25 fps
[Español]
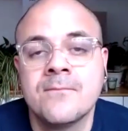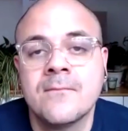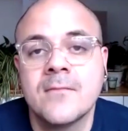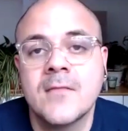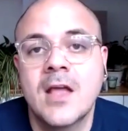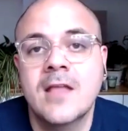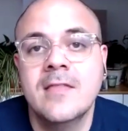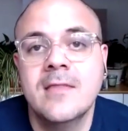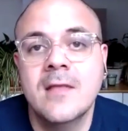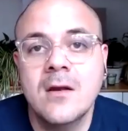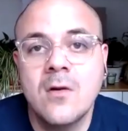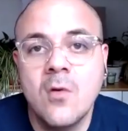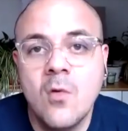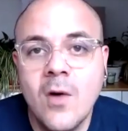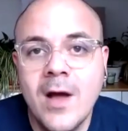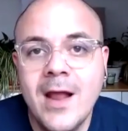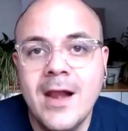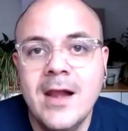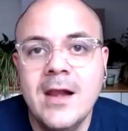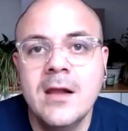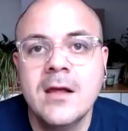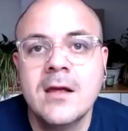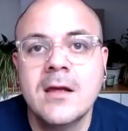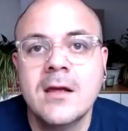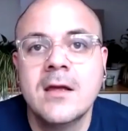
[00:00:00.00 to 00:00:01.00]
en el
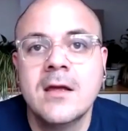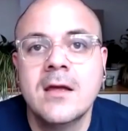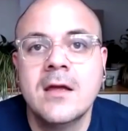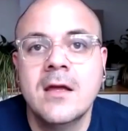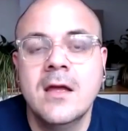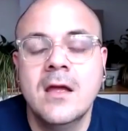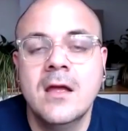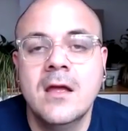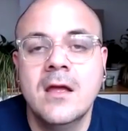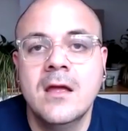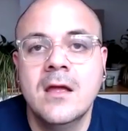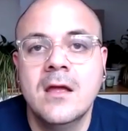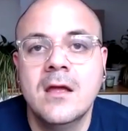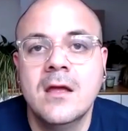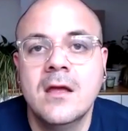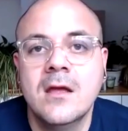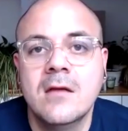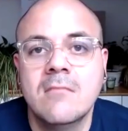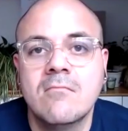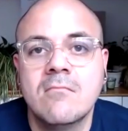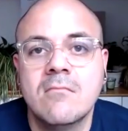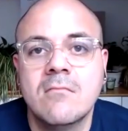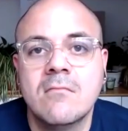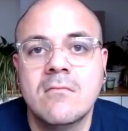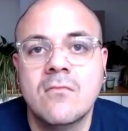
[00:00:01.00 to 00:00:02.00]
cual eh,
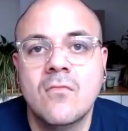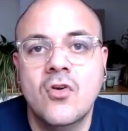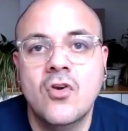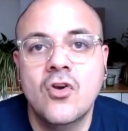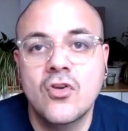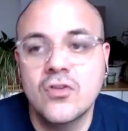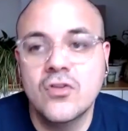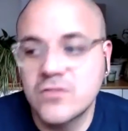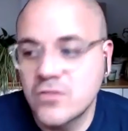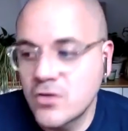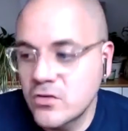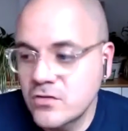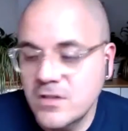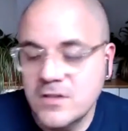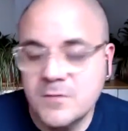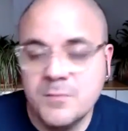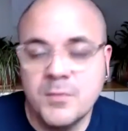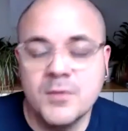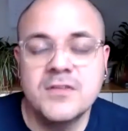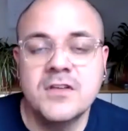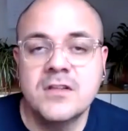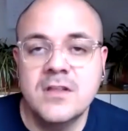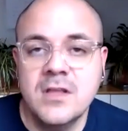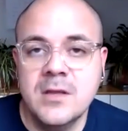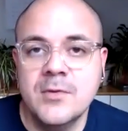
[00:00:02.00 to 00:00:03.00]
los dos
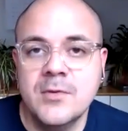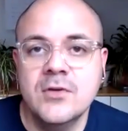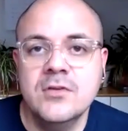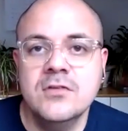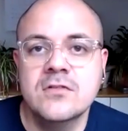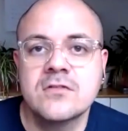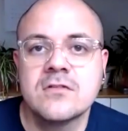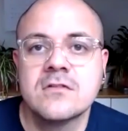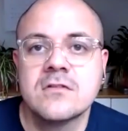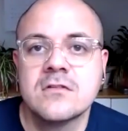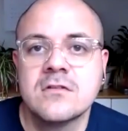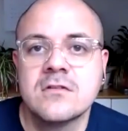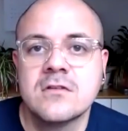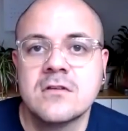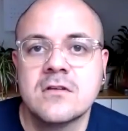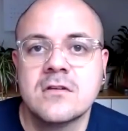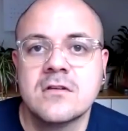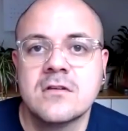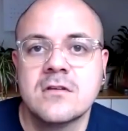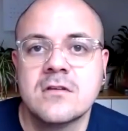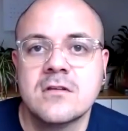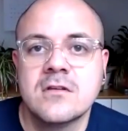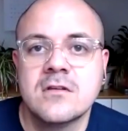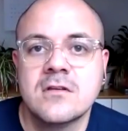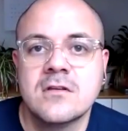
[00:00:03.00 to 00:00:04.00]
dispositivos
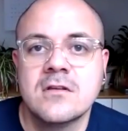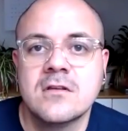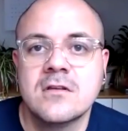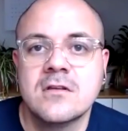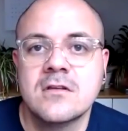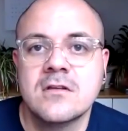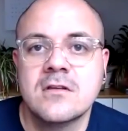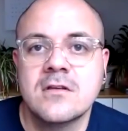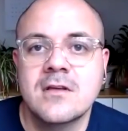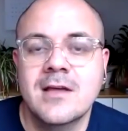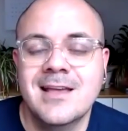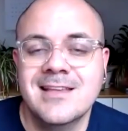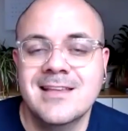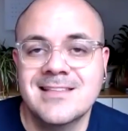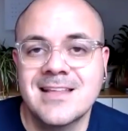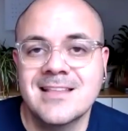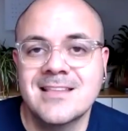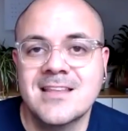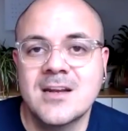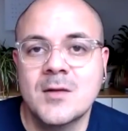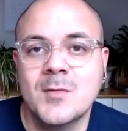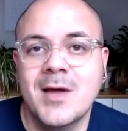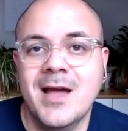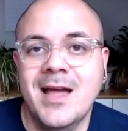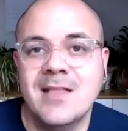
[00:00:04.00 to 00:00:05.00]
están
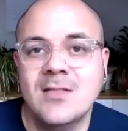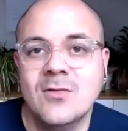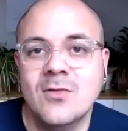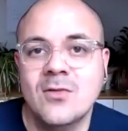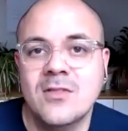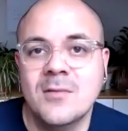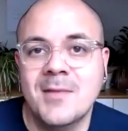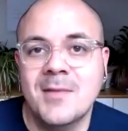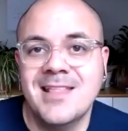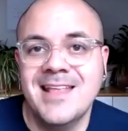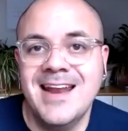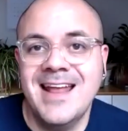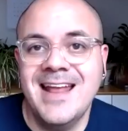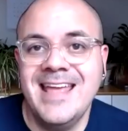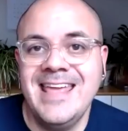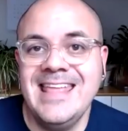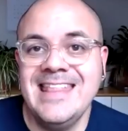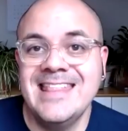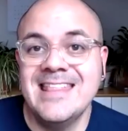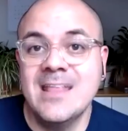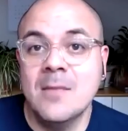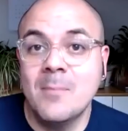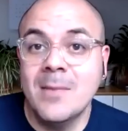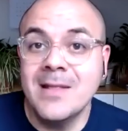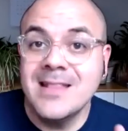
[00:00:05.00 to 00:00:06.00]
trabajando de manera
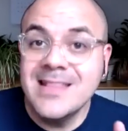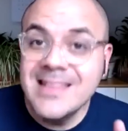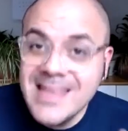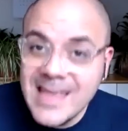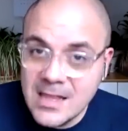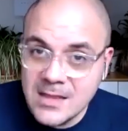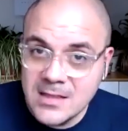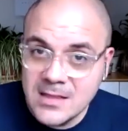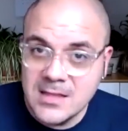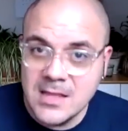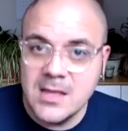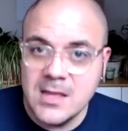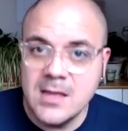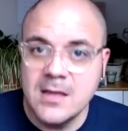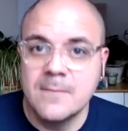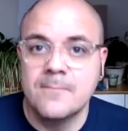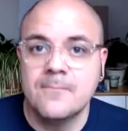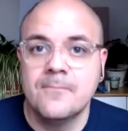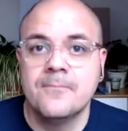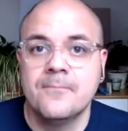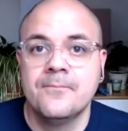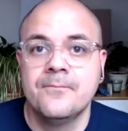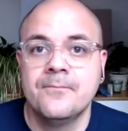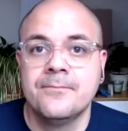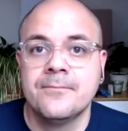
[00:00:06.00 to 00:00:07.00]
independiente,
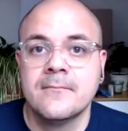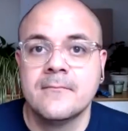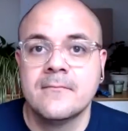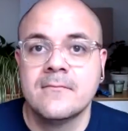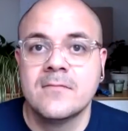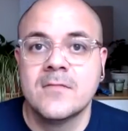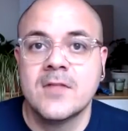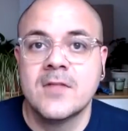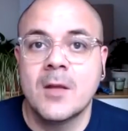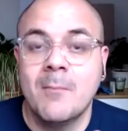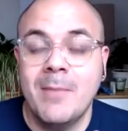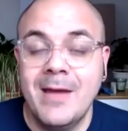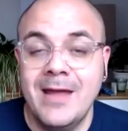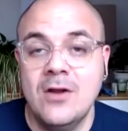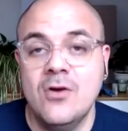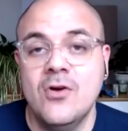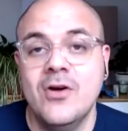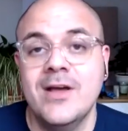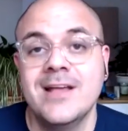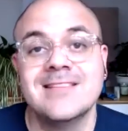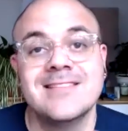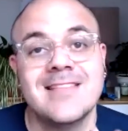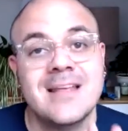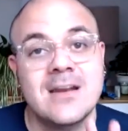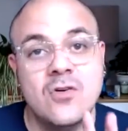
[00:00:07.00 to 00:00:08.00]
pero
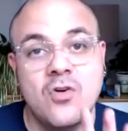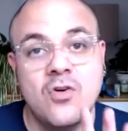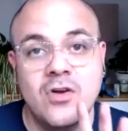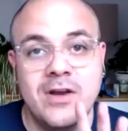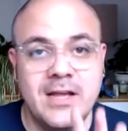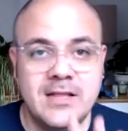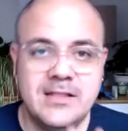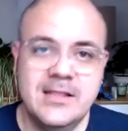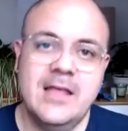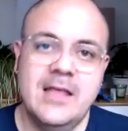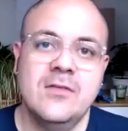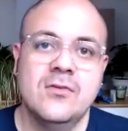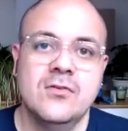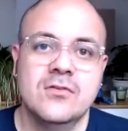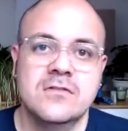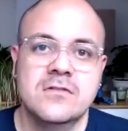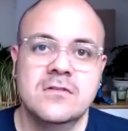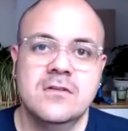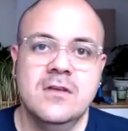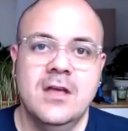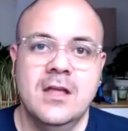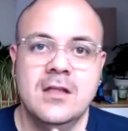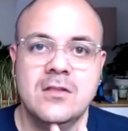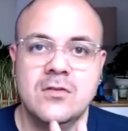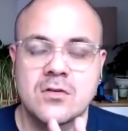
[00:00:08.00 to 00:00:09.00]
están conectados.
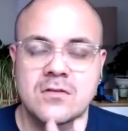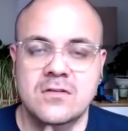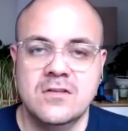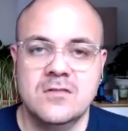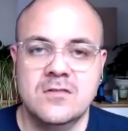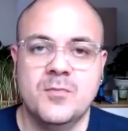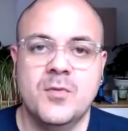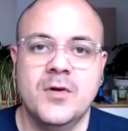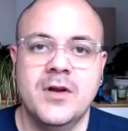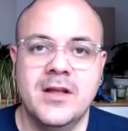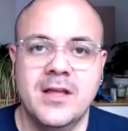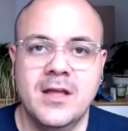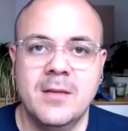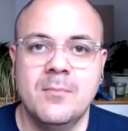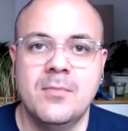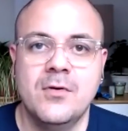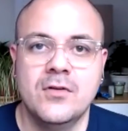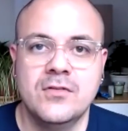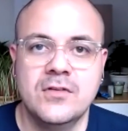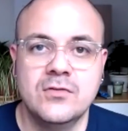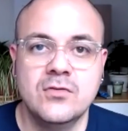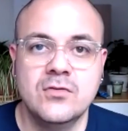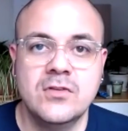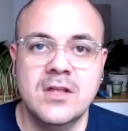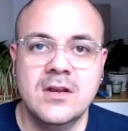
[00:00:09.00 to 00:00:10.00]
Entonces, por ejemplo,
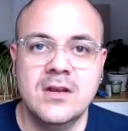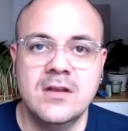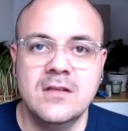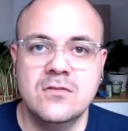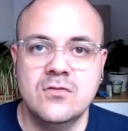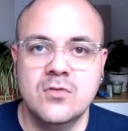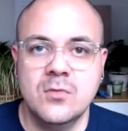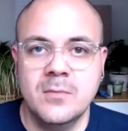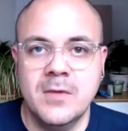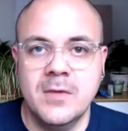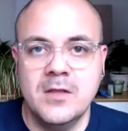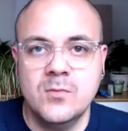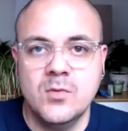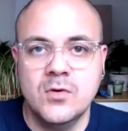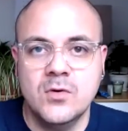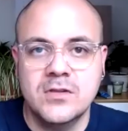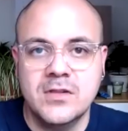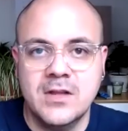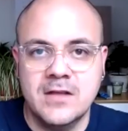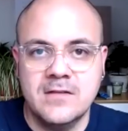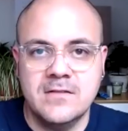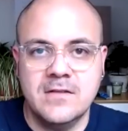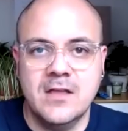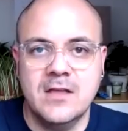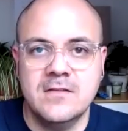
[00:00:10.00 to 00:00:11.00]
si tú tienes tu MateBook
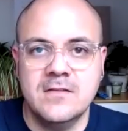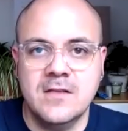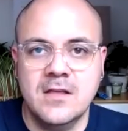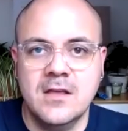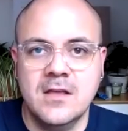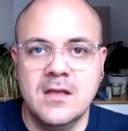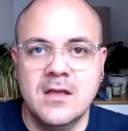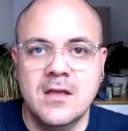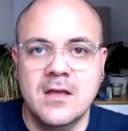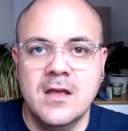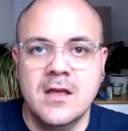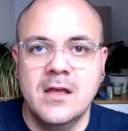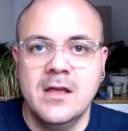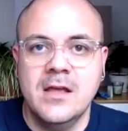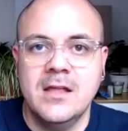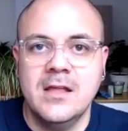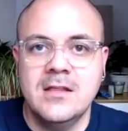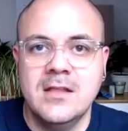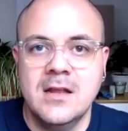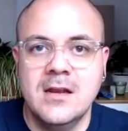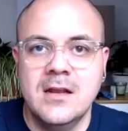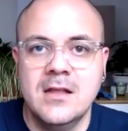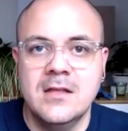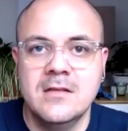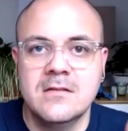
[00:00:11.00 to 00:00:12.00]
3 s y
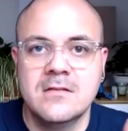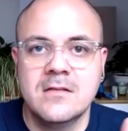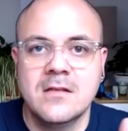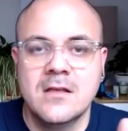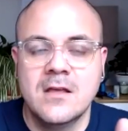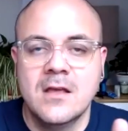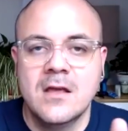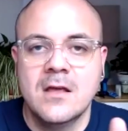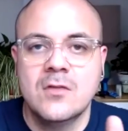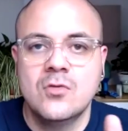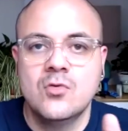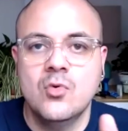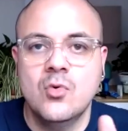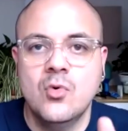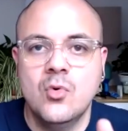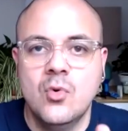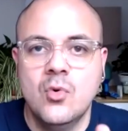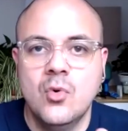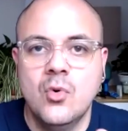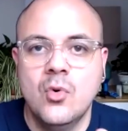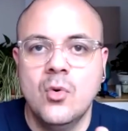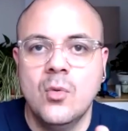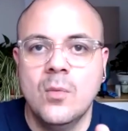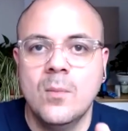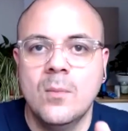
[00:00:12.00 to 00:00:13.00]
tienes
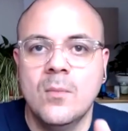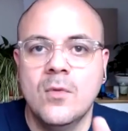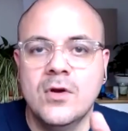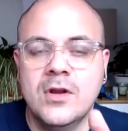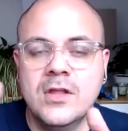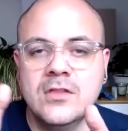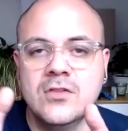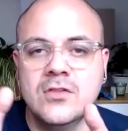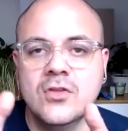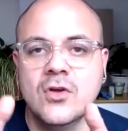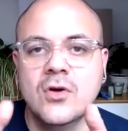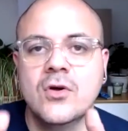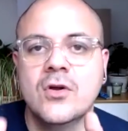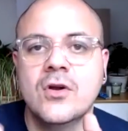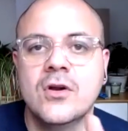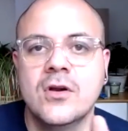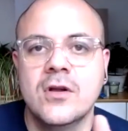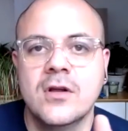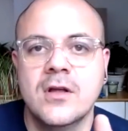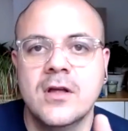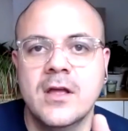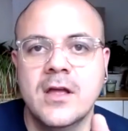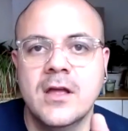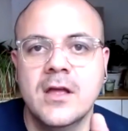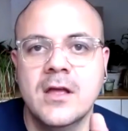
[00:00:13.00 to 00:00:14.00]
tu monitor,
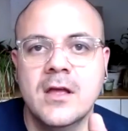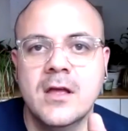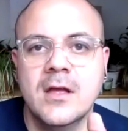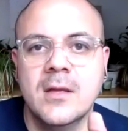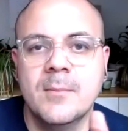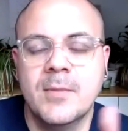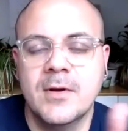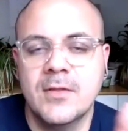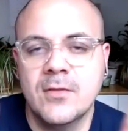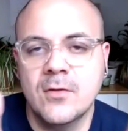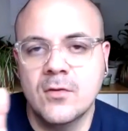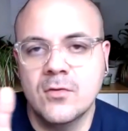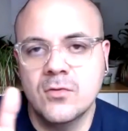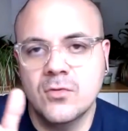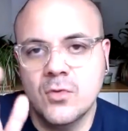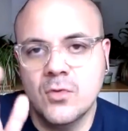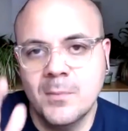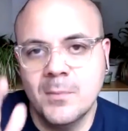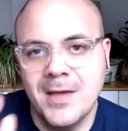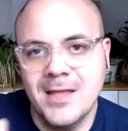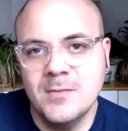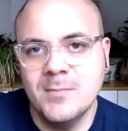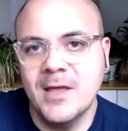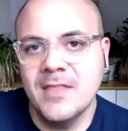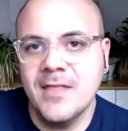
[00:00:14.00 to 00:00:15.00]
eh, perdón, tu
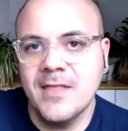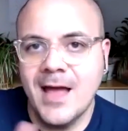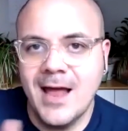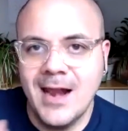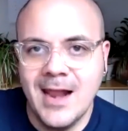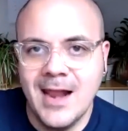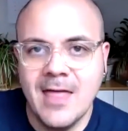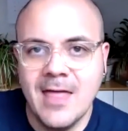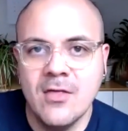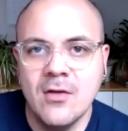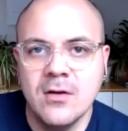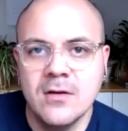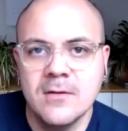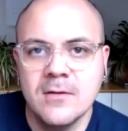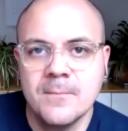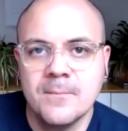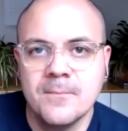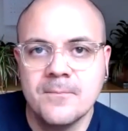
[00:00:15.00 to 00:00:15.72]
MatePad al lado,